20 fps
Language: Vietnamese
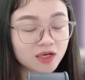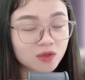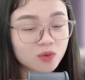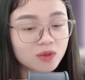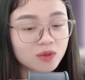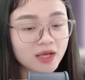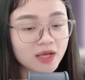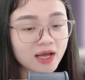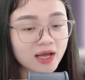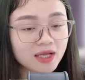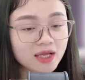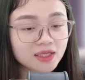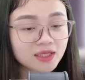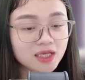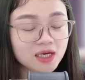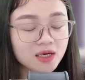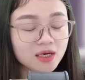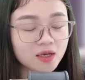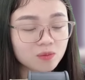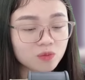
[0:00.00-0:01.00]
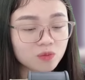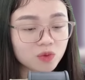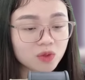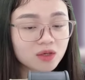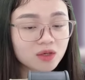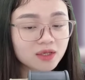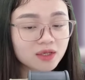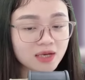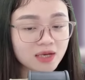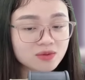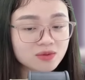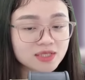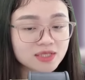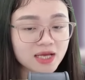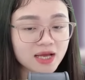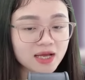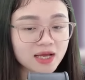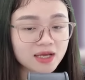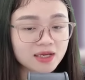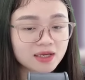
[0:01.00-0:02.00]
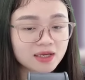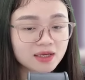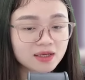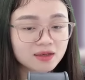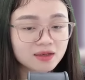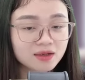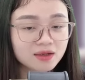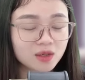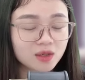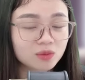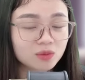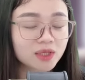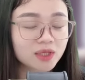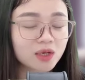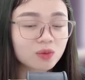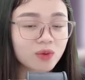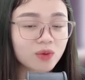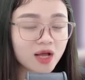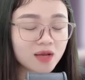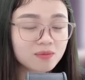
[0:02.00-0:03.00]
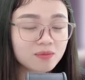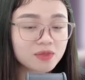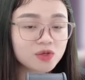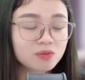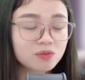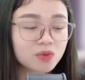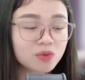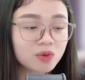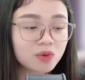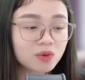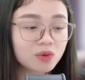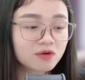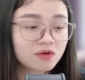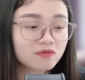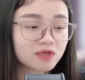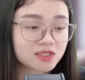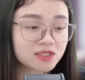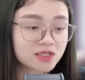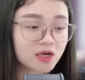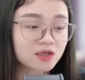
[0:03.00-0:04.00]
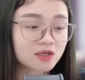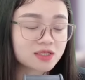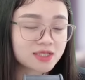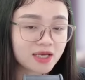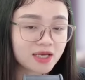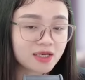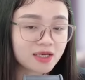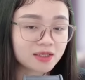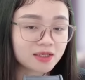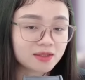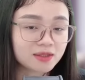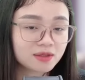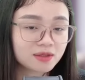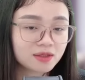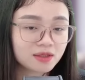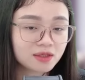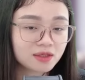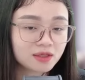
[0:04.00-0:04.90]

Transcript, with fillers: Vậy là cô đã tin lầm một con cáo già Ông ta quá mưu mô và giỏi che đẩy